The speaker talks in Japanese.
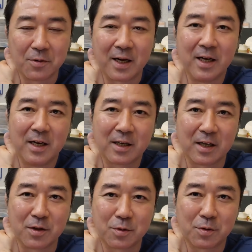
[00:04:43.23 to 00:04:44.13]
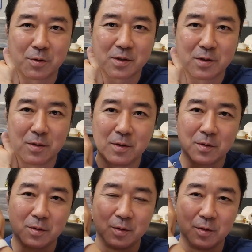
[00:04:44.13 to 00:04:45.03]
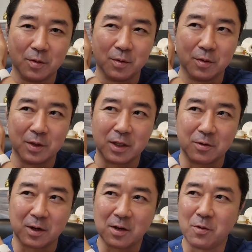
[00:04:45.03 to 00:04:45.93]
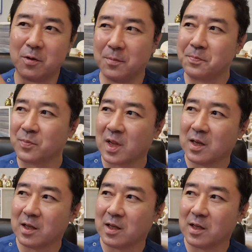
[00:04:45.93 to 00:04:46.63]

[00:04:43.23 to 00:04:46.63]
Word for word: 要は肩甲骨の、なんていうのかな、こう、